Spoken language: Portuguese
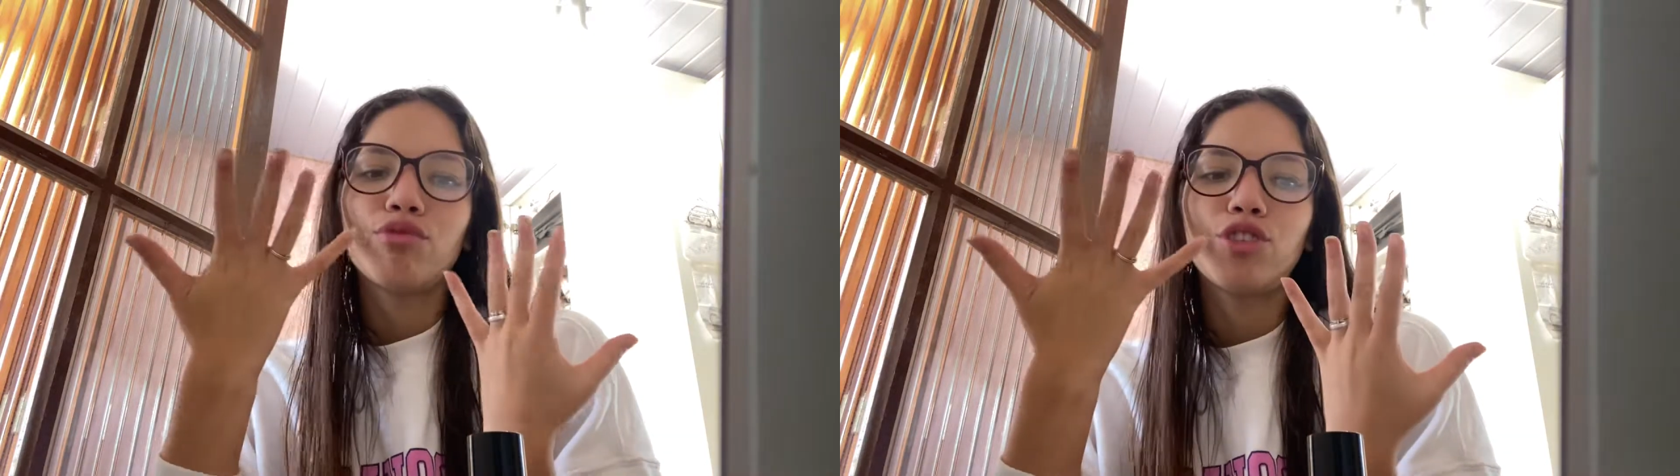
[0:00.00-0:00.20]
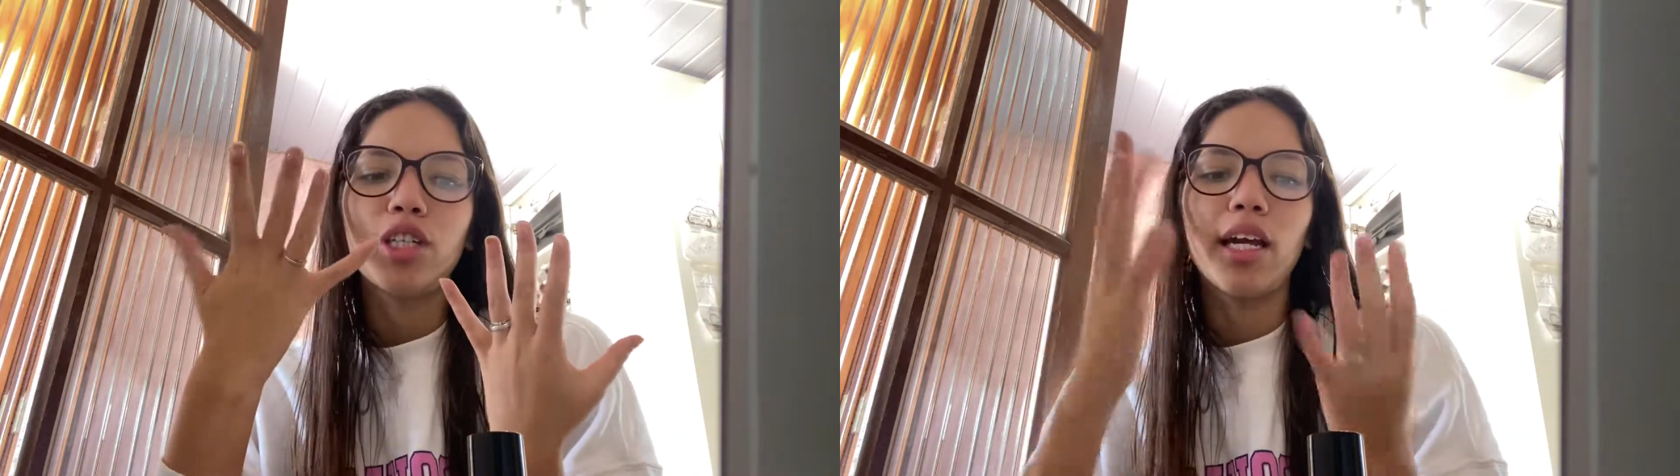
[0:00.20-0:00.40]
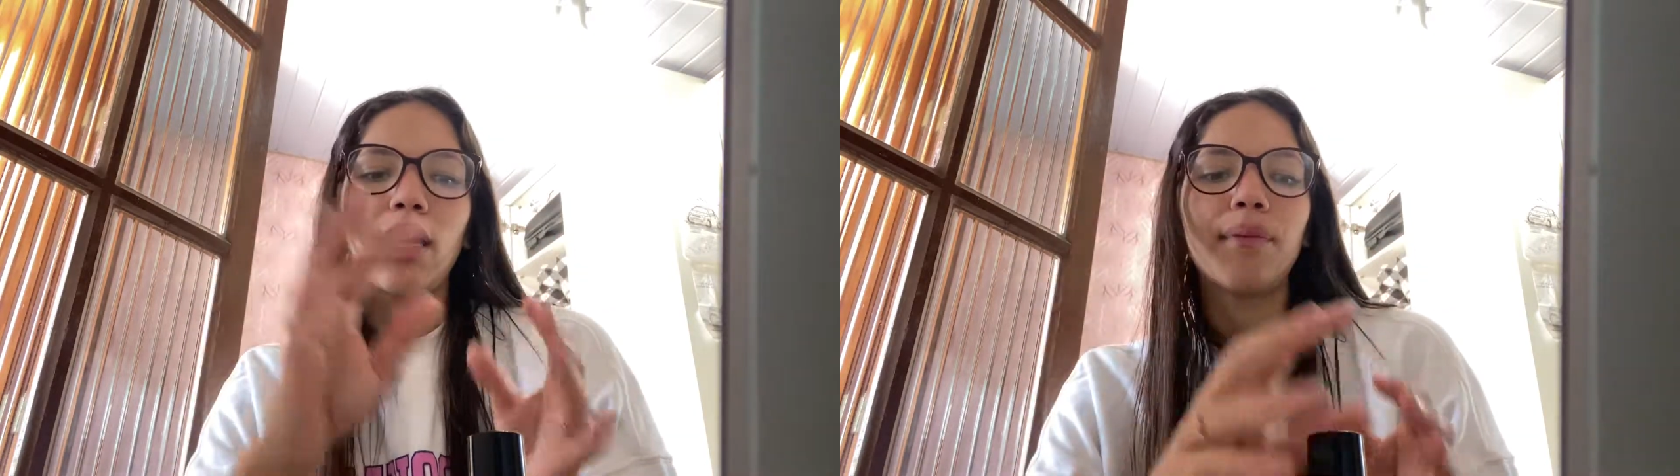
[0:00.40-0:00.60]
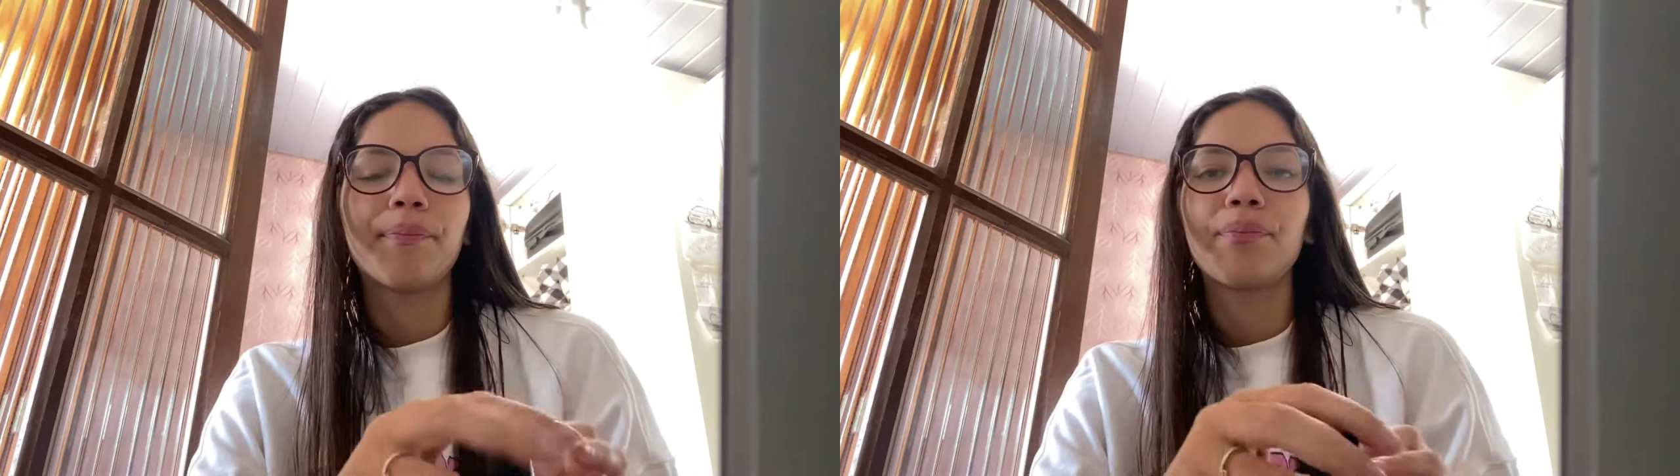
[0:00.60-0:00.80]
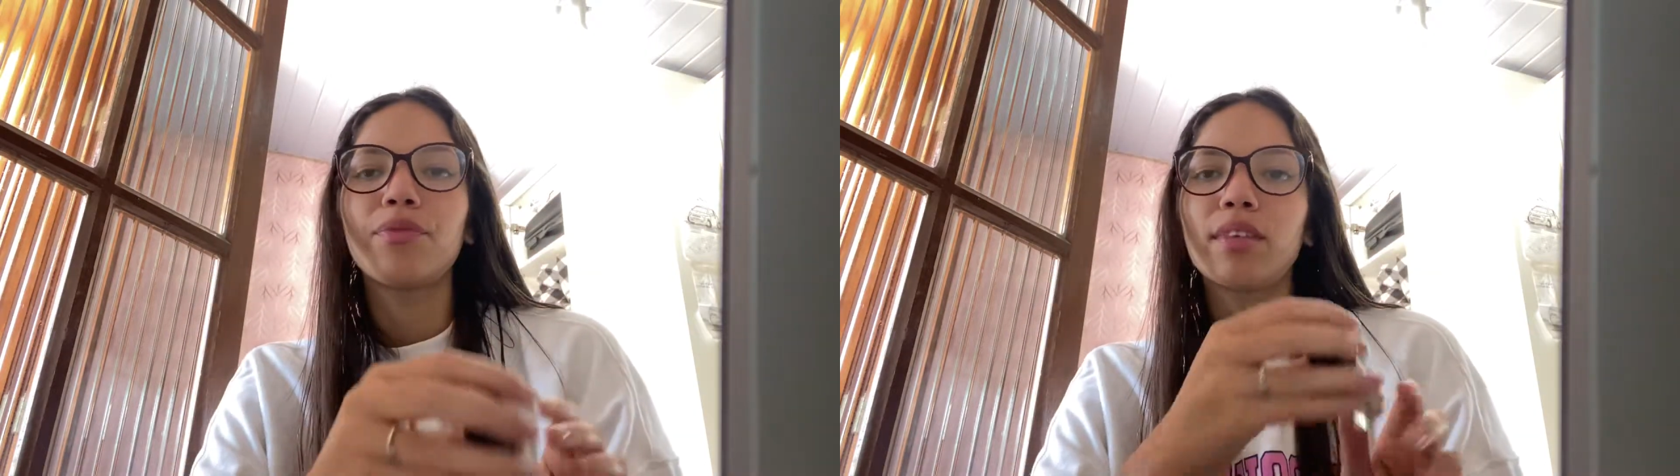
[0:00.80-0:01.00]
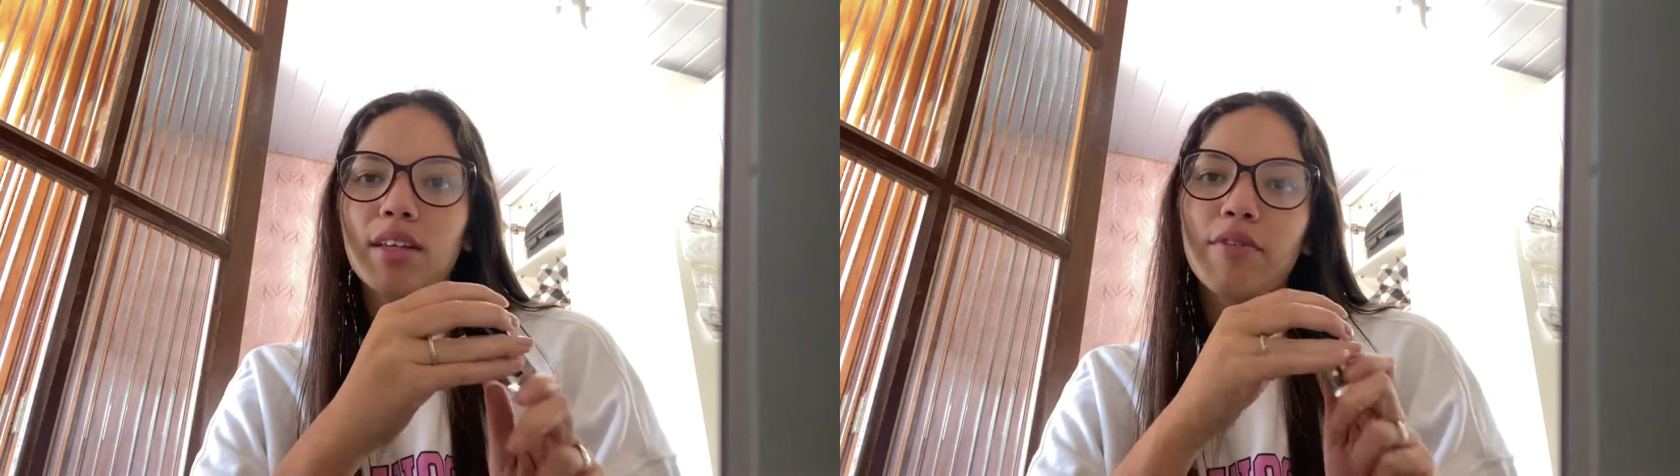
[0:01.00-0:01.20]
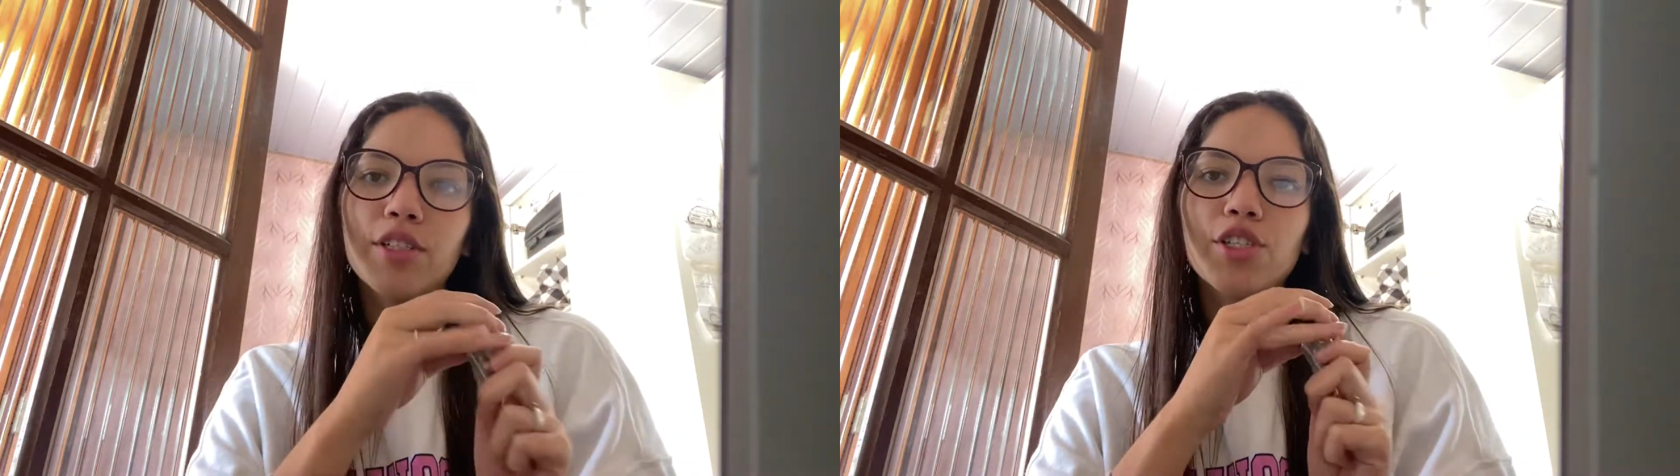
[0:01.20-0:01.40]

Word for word: Tirei. Talvez